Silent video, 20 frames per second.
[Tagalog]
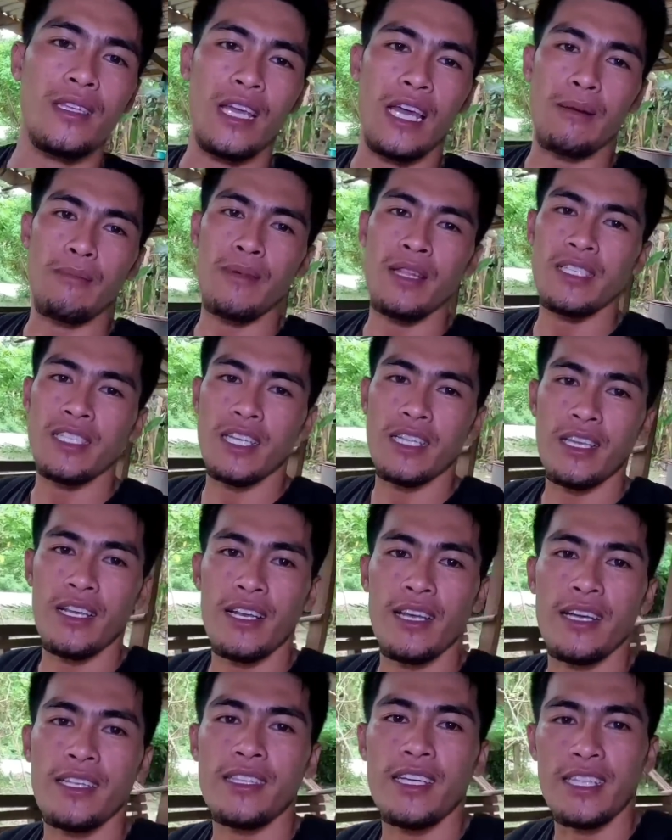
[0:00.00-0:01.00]
God bless
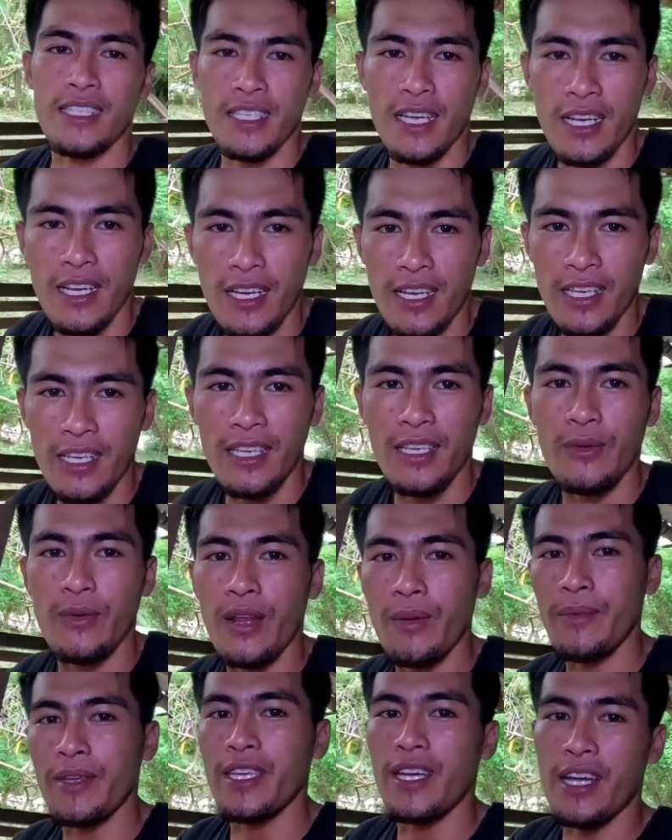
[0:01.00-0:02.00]
ating lahat at sana ay
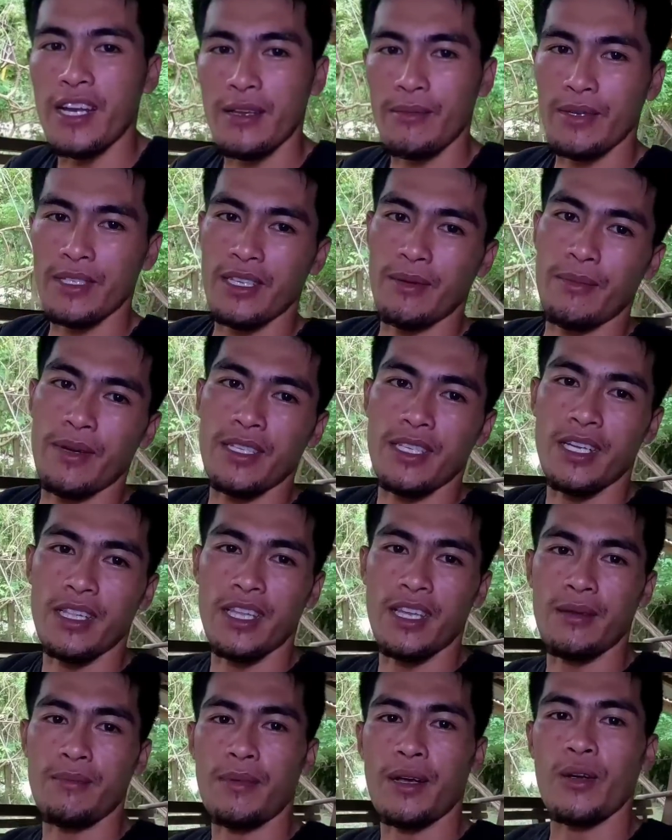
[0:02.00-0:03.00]
walang mangyari masama sa
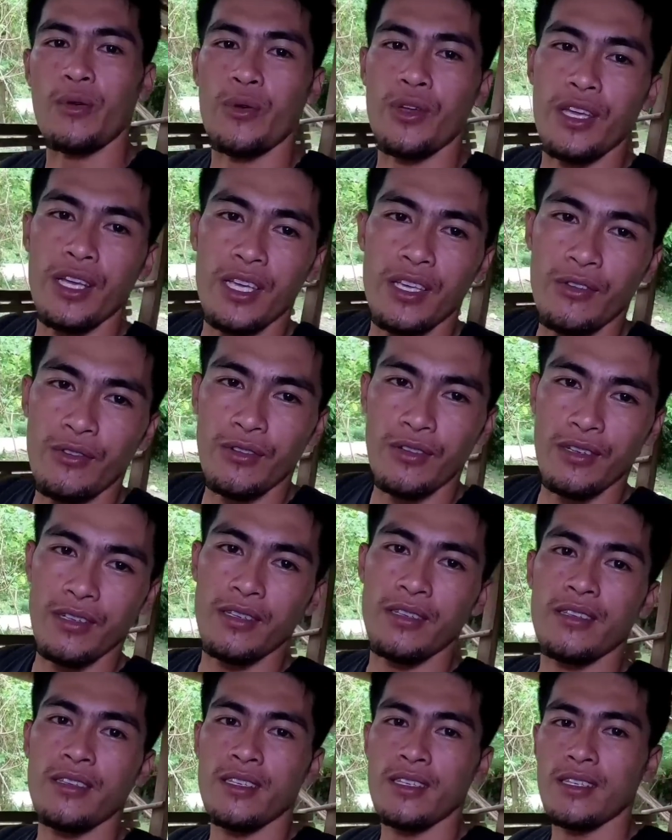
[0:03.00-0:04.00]
ating pag-uwi ngayong